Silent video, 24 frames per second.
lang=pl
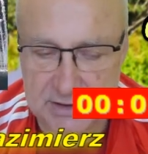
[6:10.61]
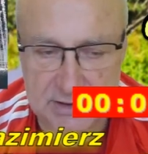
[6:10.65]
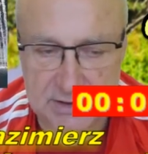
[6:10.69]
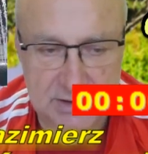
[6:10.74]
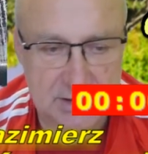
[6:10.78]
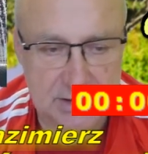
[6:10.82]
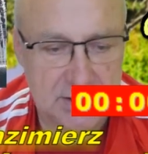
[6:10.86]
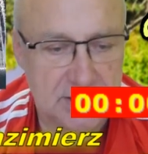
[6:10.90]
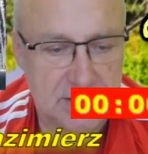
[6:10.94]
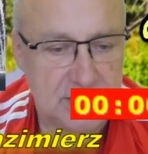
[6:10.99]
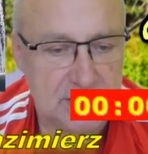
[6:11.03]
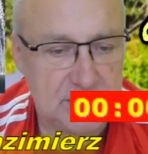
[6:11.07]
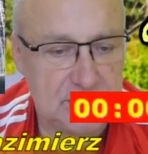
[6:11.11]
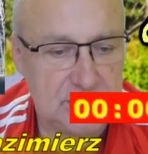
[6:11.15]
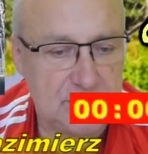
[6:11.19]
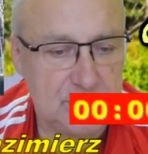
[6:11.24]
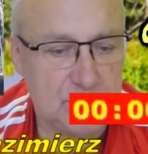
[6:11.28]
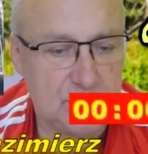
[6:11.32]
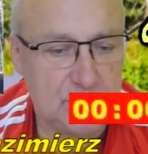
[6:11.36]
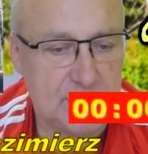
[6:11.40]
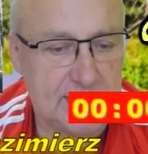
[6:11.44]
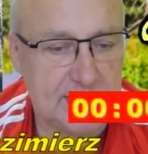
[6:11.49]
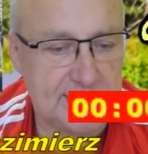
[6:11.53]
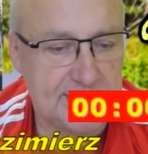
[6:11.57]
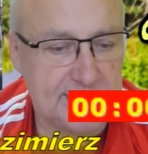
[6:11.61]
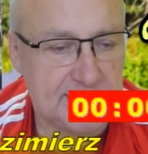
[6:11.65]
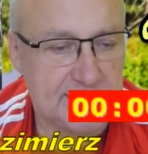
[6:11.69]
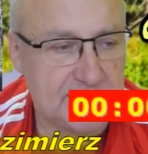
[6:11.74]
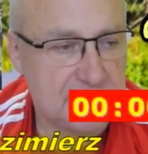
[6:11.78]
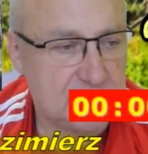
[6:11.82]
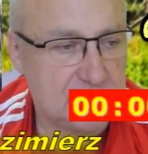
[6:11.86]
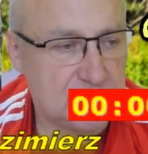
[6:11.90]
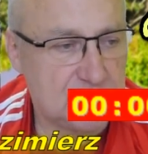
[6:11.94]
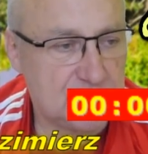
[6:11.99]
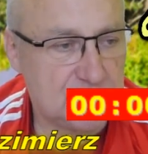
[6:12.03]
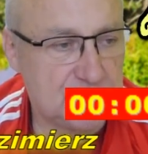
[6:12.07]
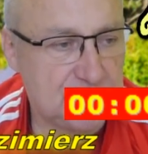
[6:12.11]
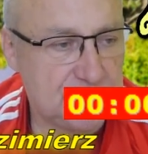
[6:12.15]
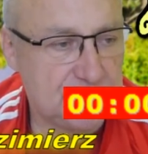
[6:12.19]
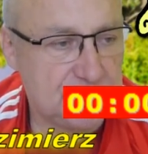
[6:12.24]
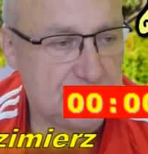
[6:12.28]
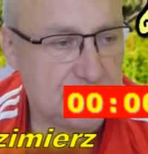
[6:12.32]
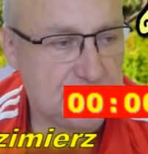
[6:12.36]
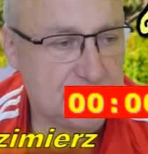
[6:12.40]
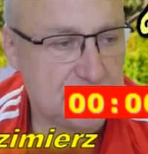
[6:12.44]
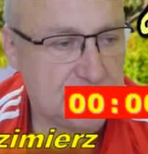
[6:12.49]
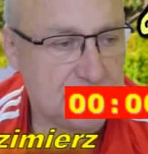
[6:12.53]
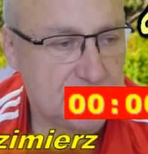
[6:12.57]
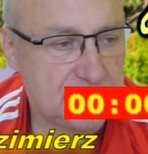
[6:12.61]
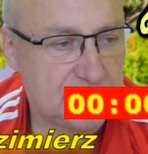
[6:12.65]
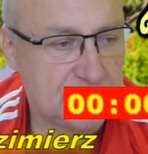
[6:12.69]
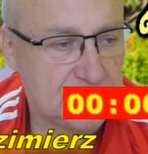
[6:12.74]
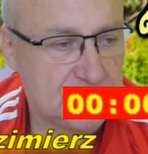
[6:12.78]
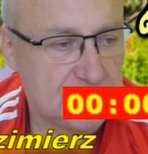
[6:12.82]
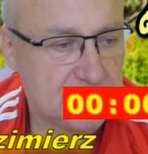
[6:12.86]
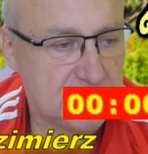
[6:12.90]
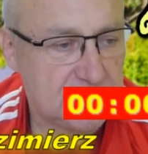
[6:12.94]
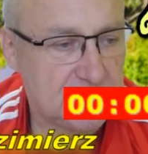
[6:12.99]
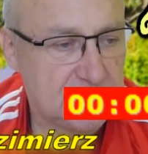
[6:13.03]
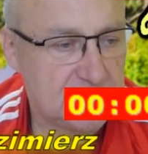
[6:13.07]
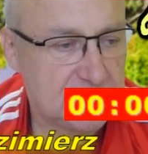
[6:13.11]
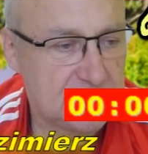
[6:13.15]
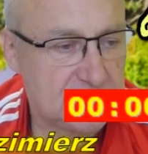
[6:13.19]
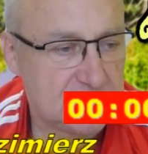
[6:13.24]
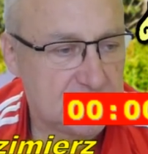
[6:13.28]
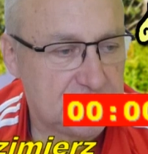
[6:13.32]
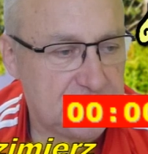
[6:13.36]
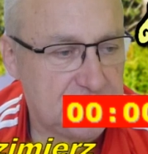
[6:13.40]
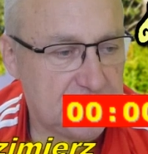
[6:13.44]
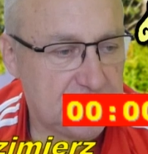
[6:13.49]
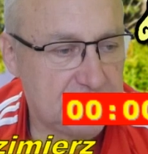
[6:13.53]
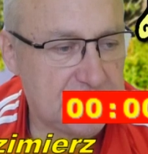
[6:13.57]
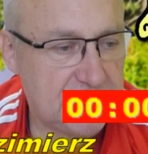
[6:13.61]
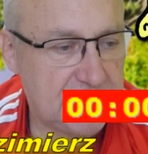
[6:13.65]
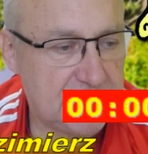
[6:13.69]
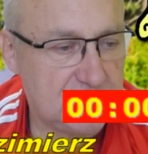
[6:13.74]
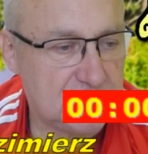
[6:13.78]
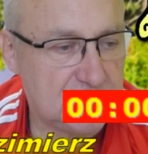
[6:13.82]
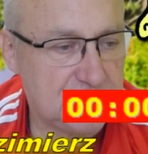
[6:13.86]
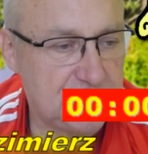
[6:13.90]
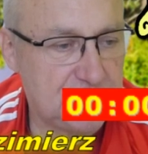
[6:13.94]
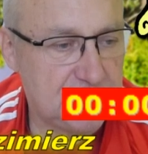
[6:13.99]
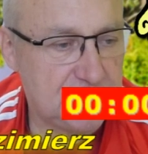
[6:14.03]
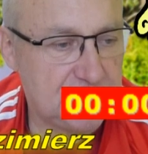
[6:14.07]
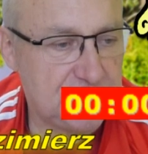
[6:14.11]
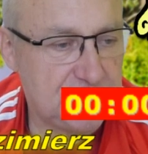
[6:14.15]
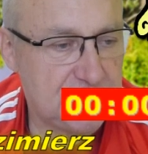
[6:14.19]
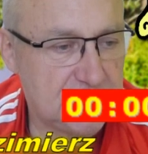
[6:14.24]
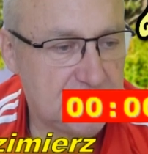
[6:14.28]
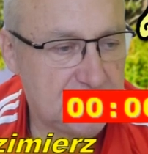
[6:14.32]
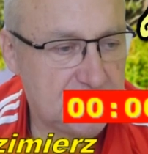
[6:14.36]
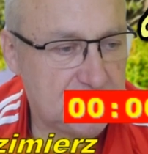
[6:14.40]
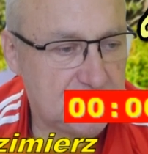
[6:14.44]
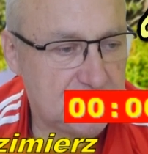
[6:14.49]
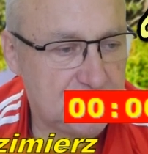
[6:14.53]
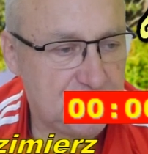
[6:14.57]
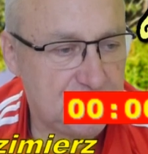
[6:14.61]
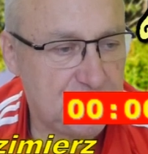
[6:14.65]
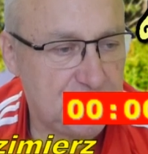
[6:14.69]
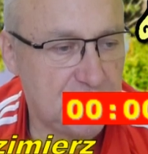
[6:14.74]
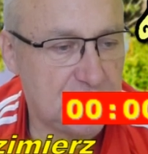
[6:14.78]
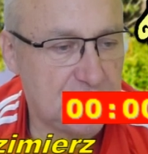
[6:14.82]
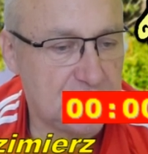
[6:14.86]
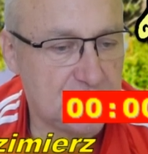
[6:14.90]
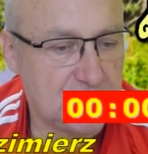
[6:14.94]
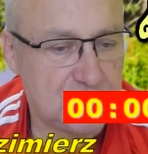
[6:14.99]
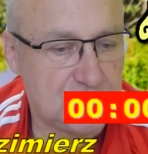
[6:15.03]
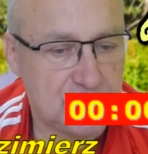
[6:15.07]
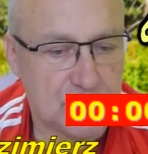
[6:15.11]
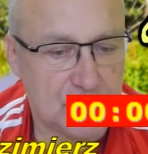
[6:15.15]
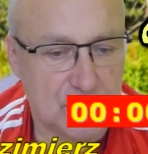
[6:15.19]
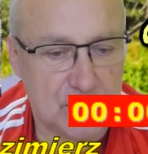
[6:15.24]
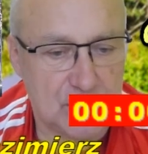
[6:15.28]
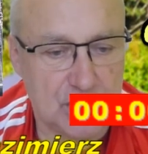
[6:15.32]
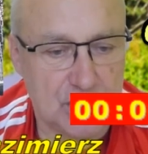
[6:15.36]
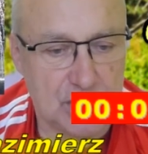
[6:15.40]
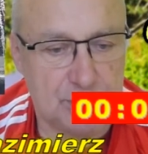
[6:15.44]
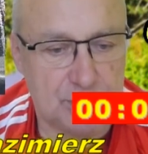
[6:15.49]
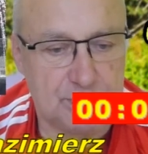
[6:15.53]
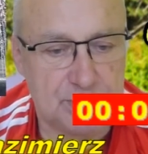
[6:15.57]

Siła gry musi wyjść. Chcia miało się dziać, dzieje się. Hop.